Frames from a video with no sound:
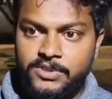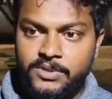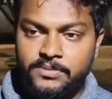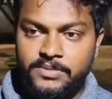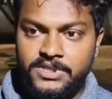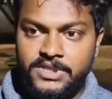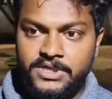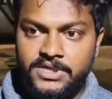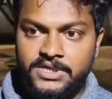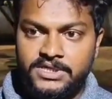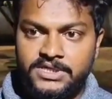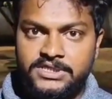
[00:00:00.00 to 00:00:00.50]
మొత్తం
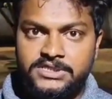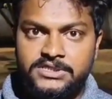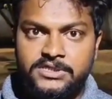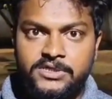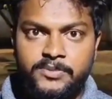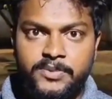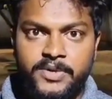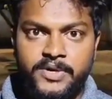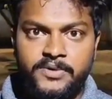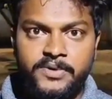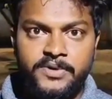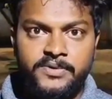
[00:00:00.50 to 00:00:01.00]
ఇతను ఏం
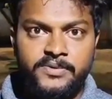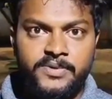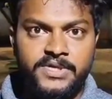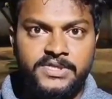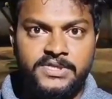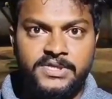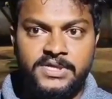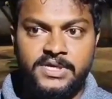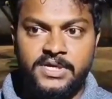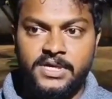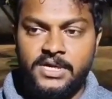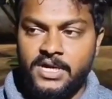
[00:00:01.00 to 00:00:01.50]
చేసిండు ఈ ప్రైవేట్
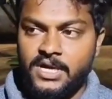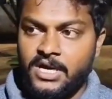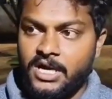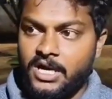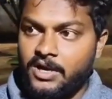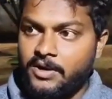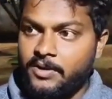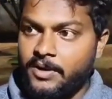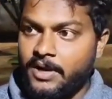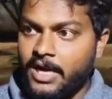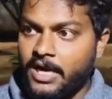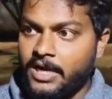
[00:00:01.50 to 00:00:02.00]
వ్యక్తి
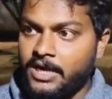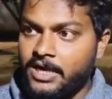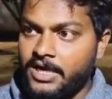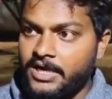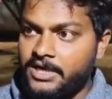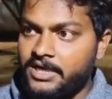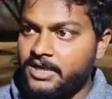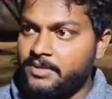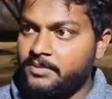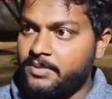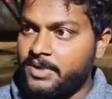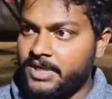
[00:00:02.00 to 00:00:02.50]

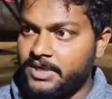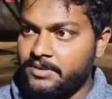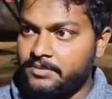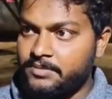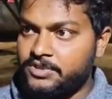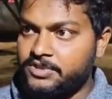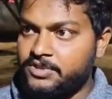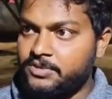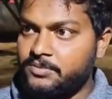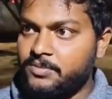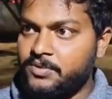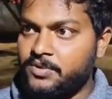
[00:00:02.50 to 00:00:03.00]
ఆన్లైన్ గేమ్ ఆడి
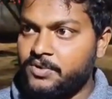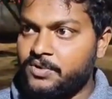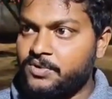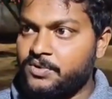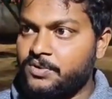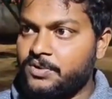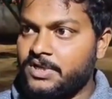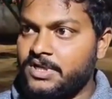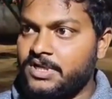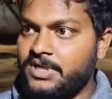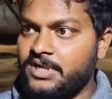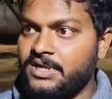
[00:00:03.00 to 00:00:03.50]
మొత్తం
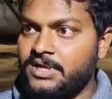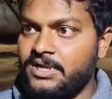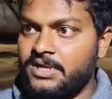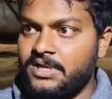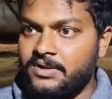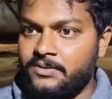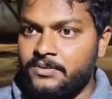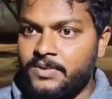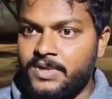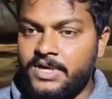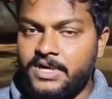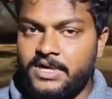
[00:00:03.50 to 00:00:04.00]
పోగొట్టుకొని
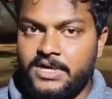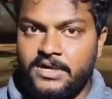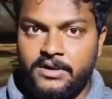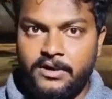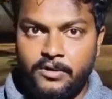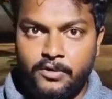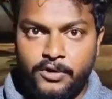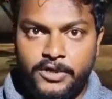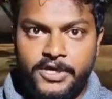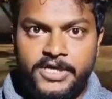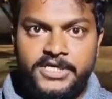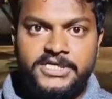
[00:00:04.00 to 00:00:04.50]
వీళ్ళకి
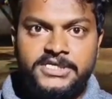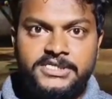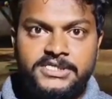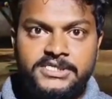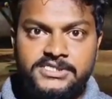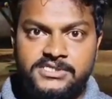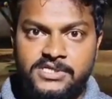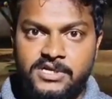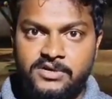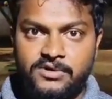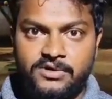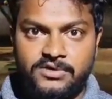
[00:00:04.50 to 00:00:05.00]
రొటేషన్
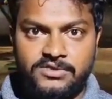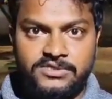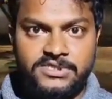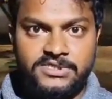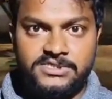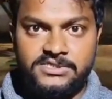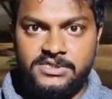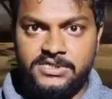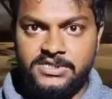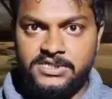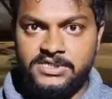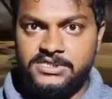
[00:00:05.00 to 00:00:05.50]
చేస్తానమాట
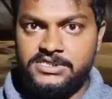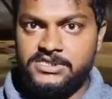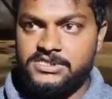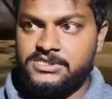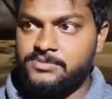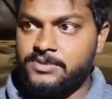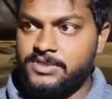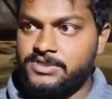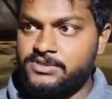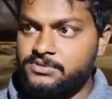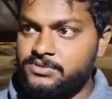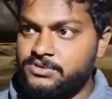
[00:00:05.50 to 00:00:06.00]
సిక్స్
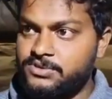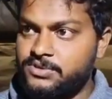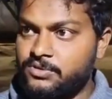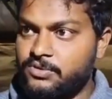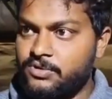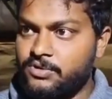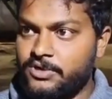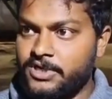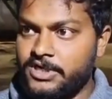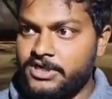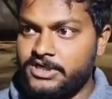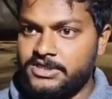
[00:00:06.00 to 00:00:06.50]
సిక్స్ మంత్స్ నుంచి
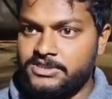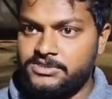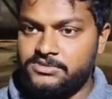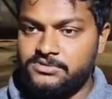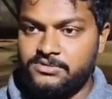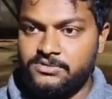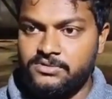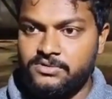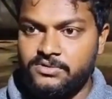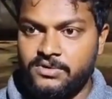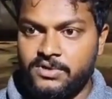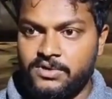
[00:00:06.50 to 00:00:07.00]
ఒక రొటేట్
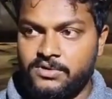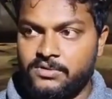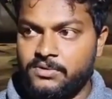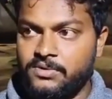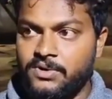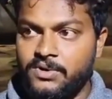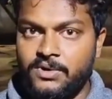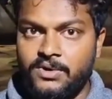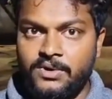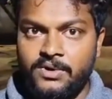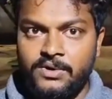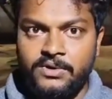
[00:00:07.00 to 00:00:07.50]
చేసుకుంటూ ఉన్నాడు
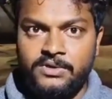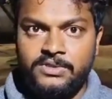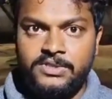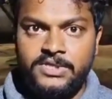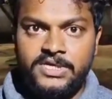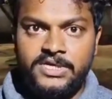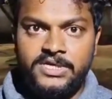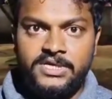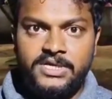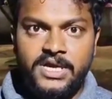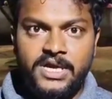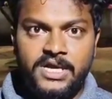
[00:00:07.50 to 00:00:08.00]

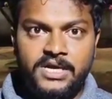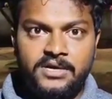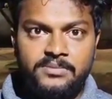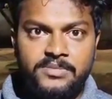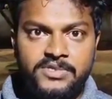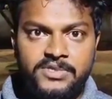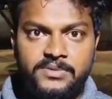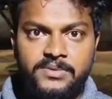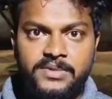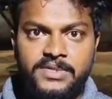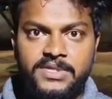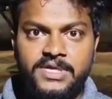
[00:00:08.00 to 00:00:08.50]
దీనికి కారణం
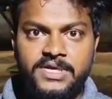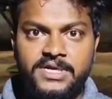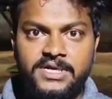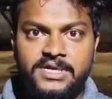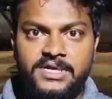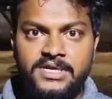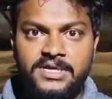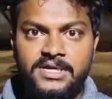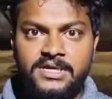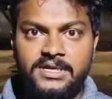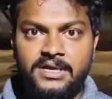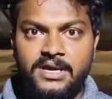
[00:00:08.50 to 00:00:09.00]
మొత్తం
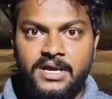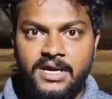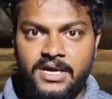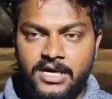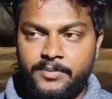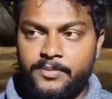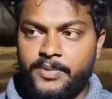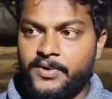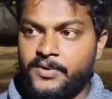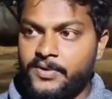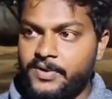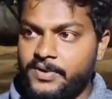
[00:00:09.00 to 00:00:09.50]
ఏంటంటే
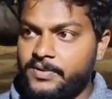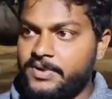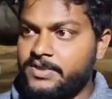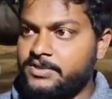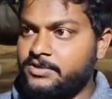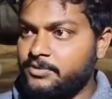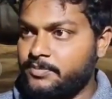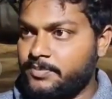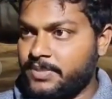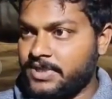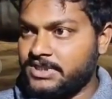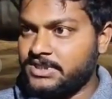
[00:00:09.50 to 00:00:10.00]
అక్కడ ప్రైవేట్
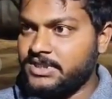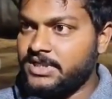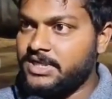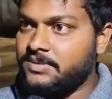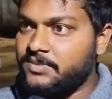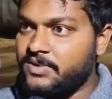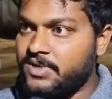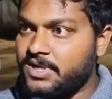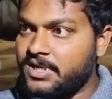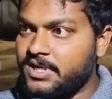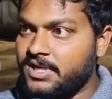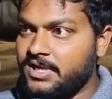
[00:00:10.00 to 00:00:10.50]
వ్యక్తులు
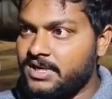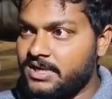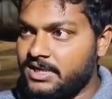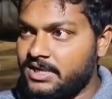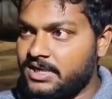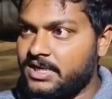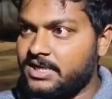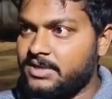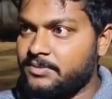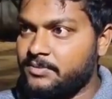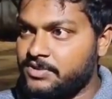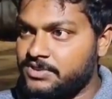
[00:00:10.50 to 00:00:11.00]
పనిచేయడం వల్ల
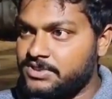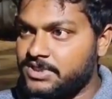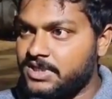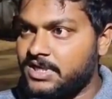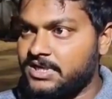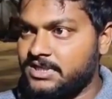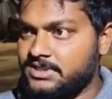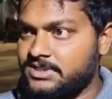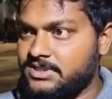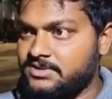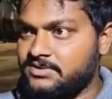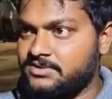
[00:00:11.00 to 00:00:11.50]
ఇలాంటి మోసాలు
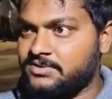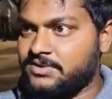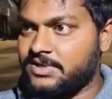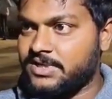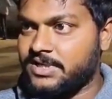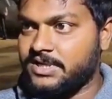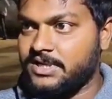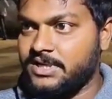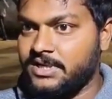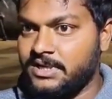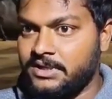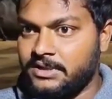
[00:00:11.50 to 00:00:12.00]
అనేవి
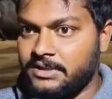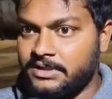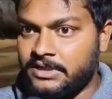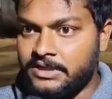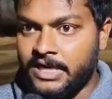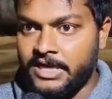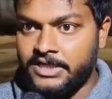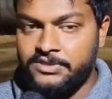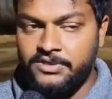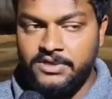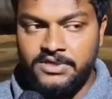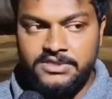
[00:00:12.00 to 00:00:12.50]
జరుగుతున్నాయి
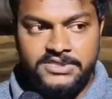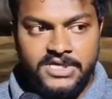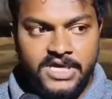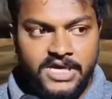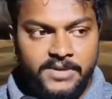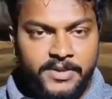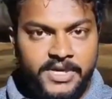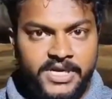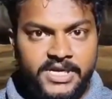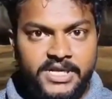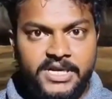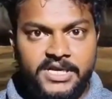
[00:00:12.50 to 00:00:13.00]
రైతులకు
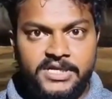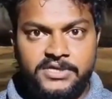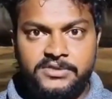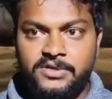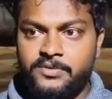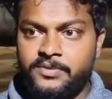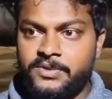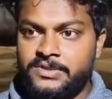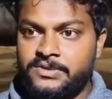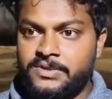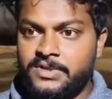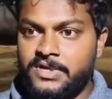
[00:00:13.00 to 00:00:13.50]
సామాన్య
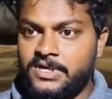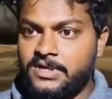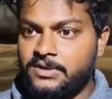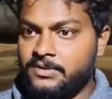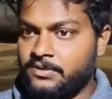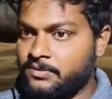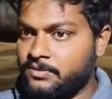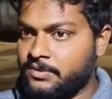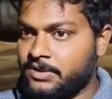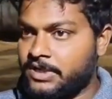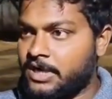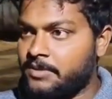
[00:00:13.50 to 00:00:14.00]
రైతులు వివిధ
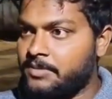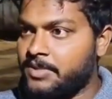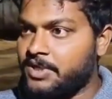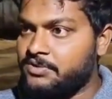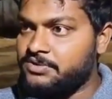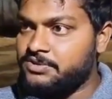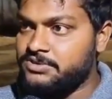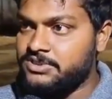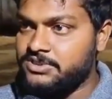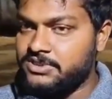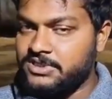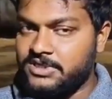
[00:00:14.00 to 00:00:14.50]
గ్రామాల
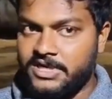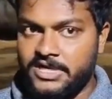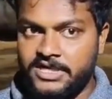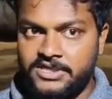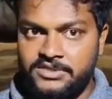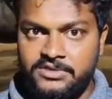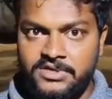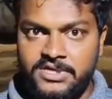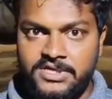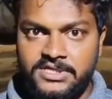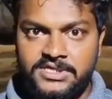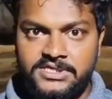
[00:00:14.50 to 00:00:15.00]
నుంచి వచ్చే
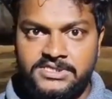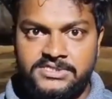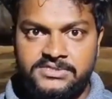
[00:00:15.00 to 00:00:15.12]
రైతులు ఏం